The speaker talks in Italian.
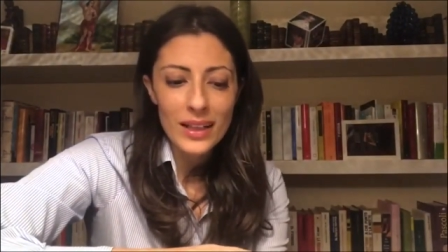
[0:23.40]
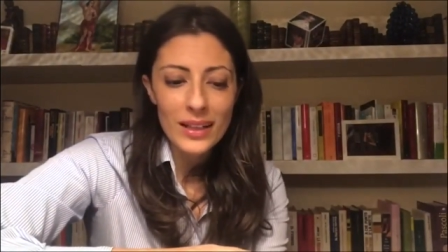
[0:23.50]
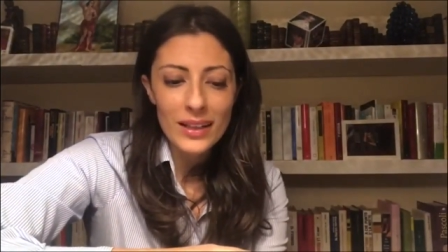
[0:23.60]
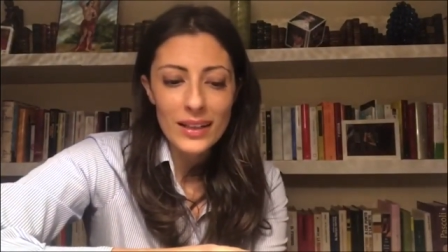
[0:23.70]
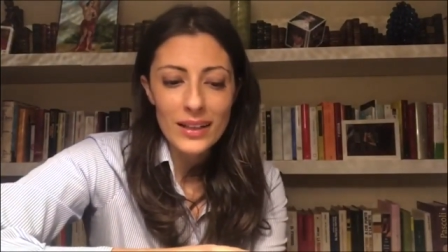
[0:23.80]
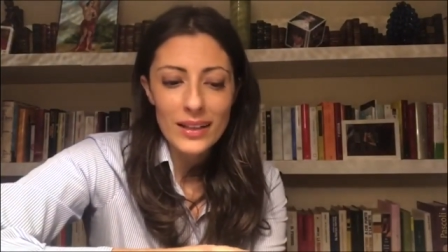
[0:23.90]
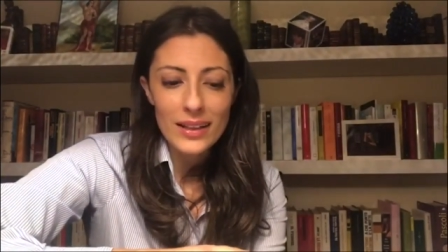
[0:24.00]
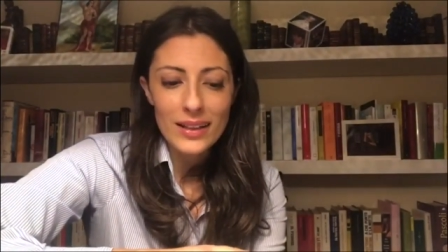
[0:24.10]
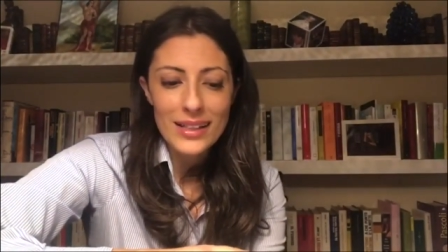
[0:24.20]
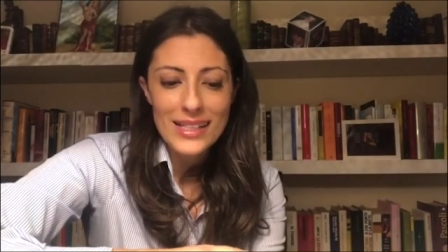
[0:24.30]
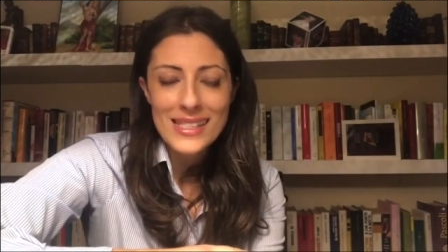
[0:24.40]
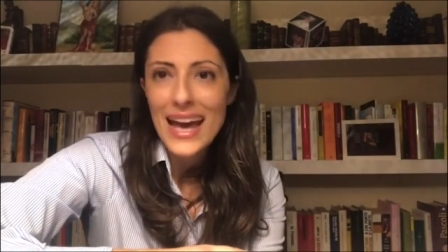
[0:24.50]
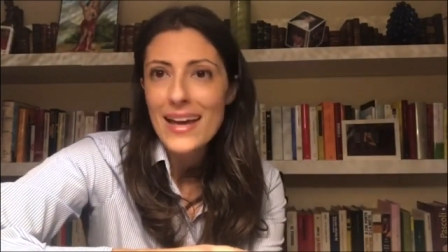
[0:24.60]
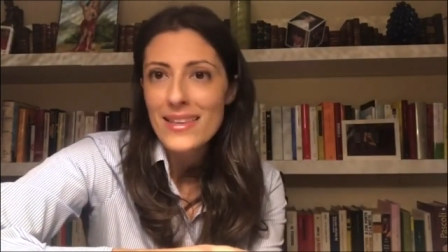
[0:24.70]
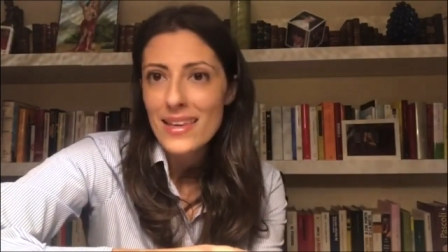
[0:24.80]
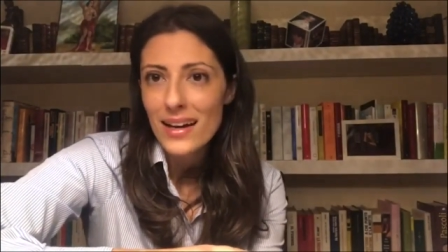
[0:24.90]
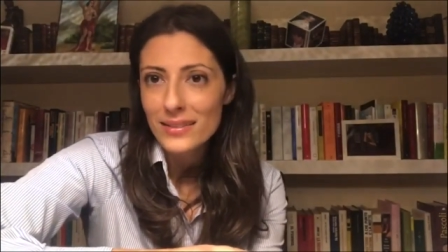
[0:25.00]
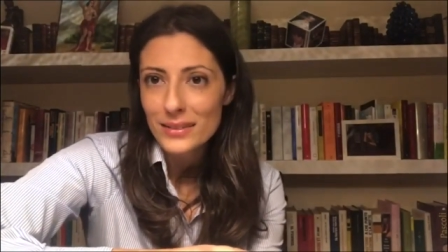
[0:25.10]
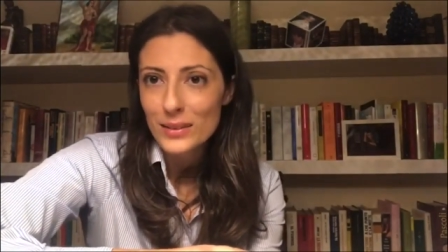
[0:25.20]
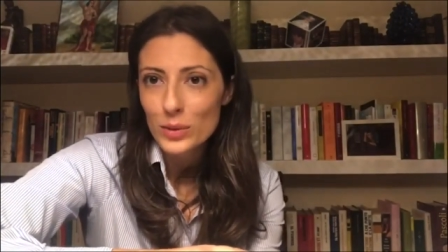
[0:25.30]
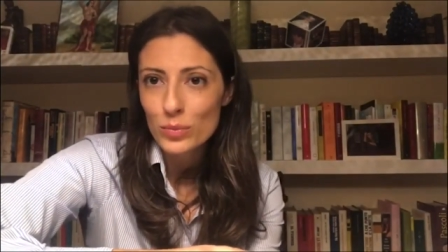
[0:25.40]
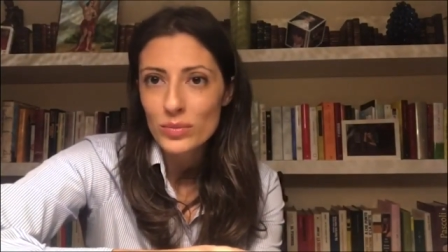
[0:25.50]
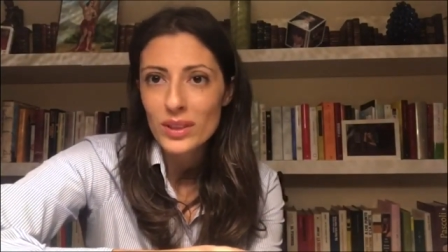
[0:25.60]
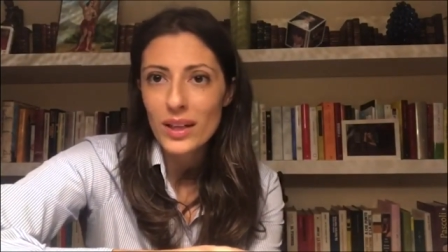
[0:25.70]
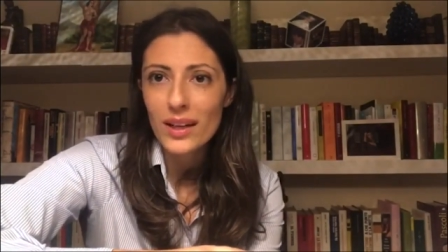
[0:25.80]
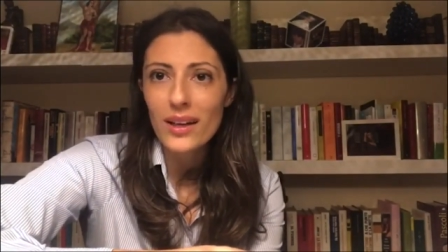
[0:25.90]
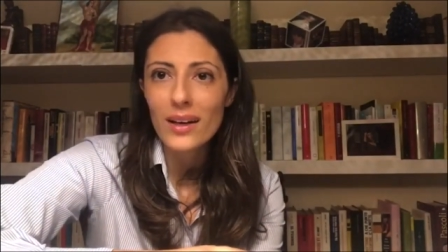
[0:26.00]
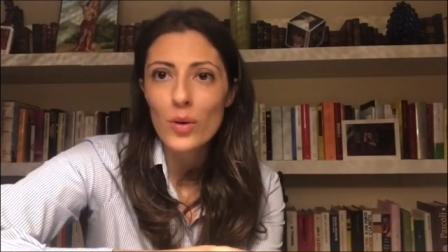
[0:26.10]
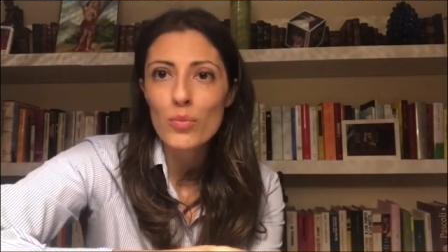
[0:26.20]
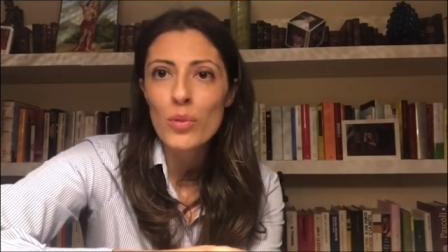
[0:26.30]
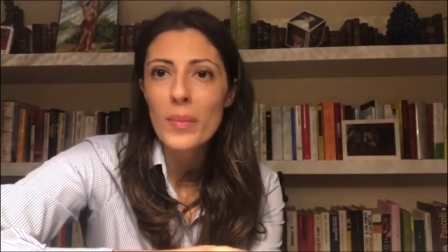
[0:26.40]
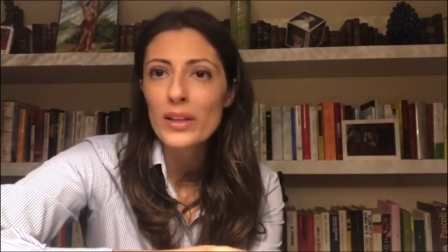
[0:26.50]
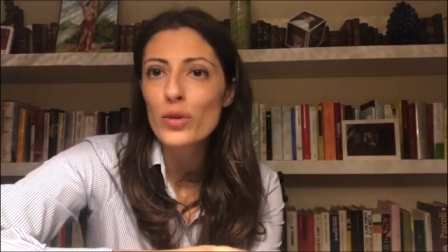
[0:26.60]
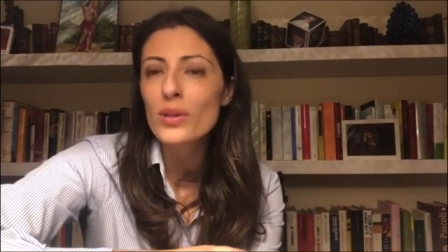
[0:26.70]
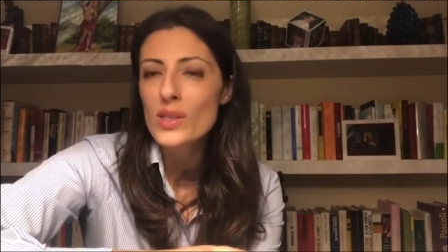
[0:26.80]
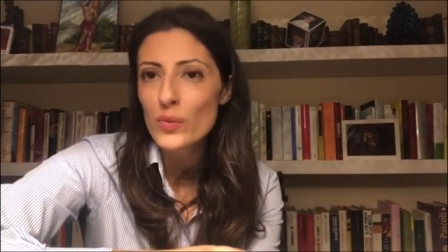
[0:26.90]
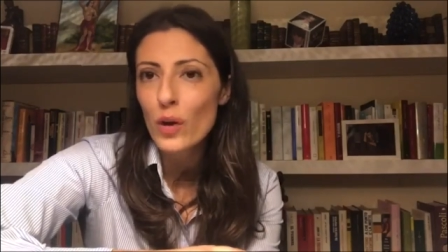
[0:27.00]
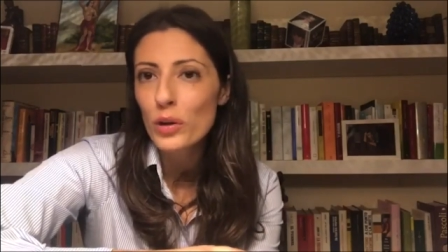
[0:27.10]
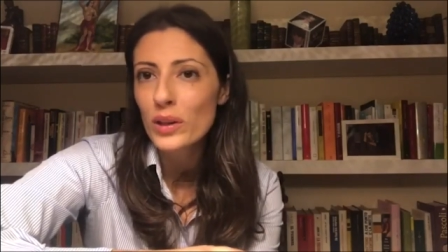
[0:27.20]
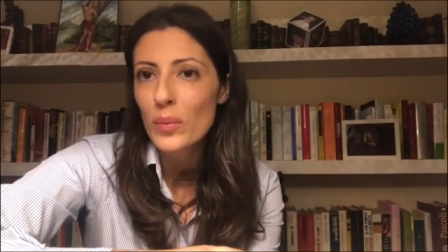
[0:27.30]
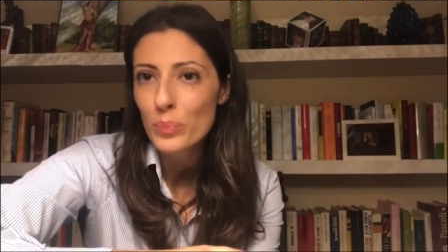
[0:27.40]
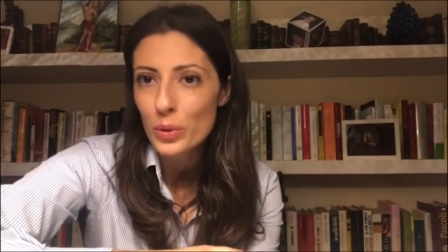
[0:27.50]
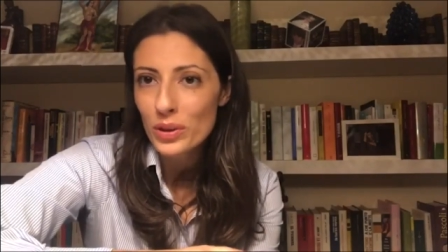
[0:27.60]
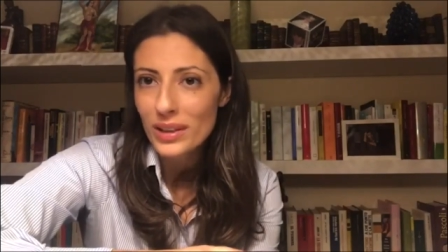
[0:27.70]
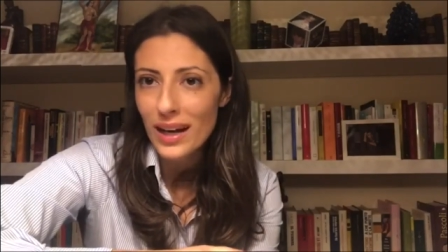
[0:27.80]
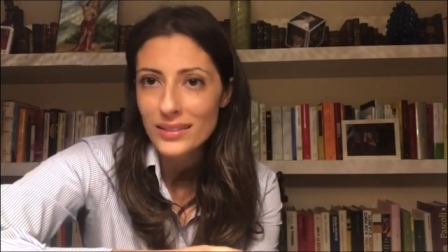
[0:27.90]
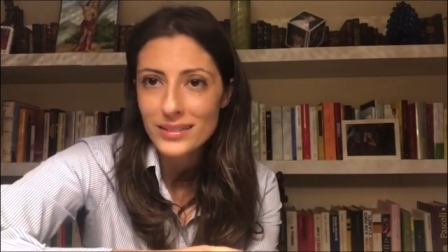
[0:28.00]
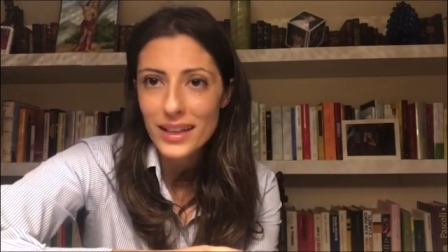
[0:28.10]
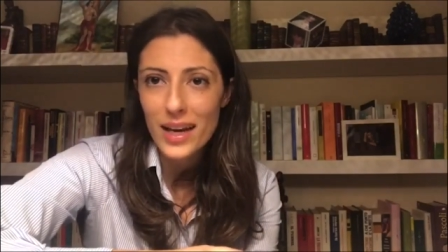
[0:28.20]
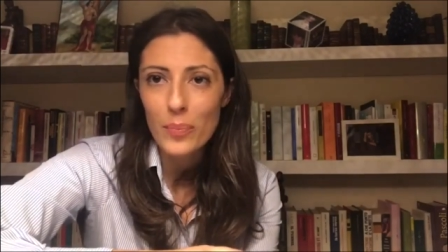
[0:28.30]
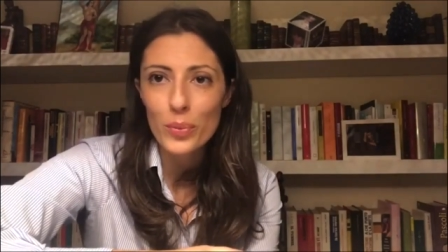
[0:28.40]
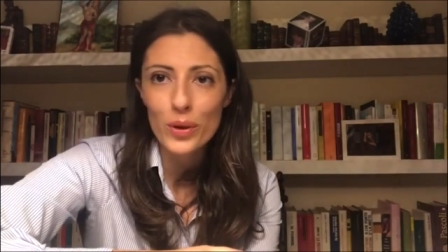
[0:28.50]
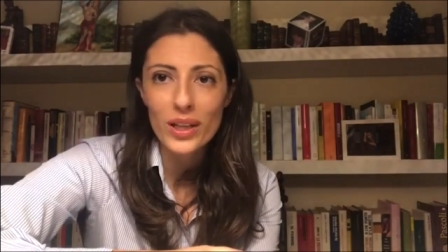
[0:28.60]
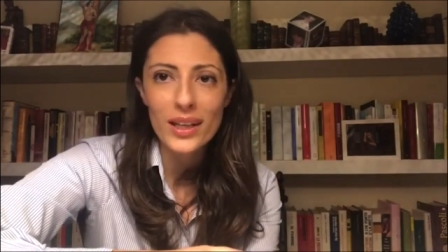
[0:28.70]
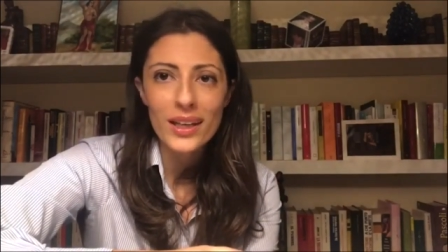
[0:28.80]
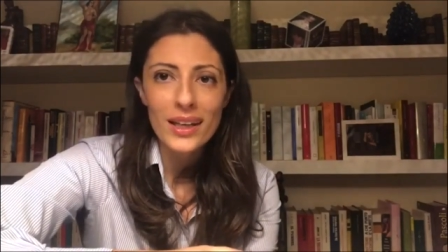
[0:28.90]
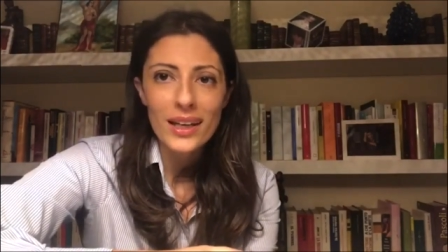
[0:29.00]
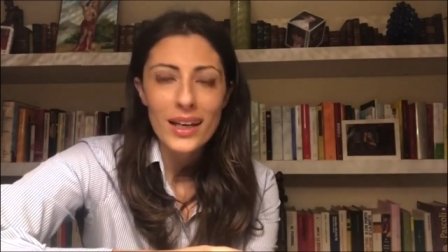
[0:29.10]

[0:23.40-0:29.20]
eh, segna un, un, momento di svolta importante che ha poi